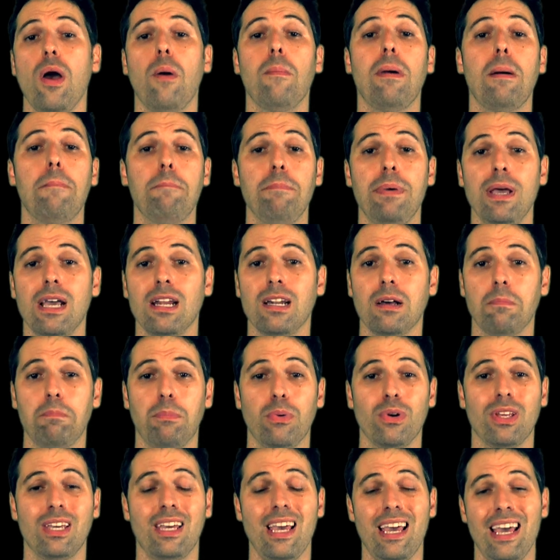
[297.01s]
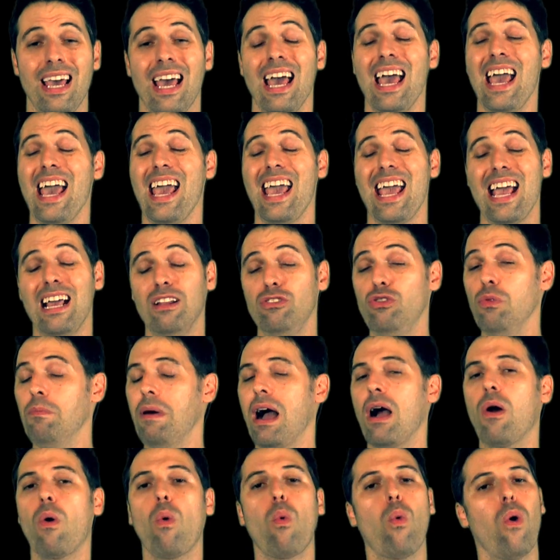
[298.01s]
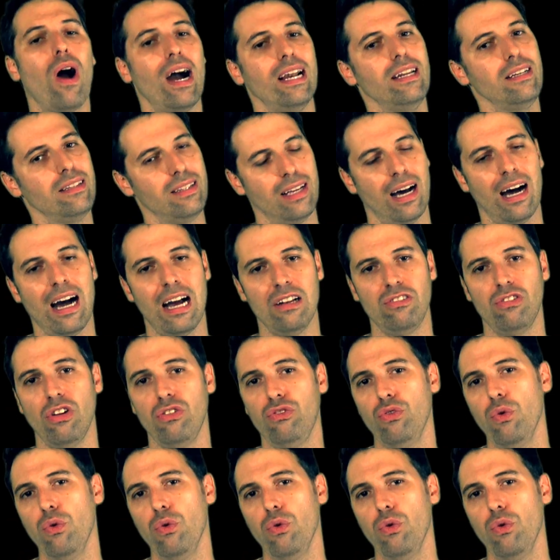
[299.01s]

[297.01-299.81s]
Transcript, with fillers: é uma pena porque é de uma qualidade,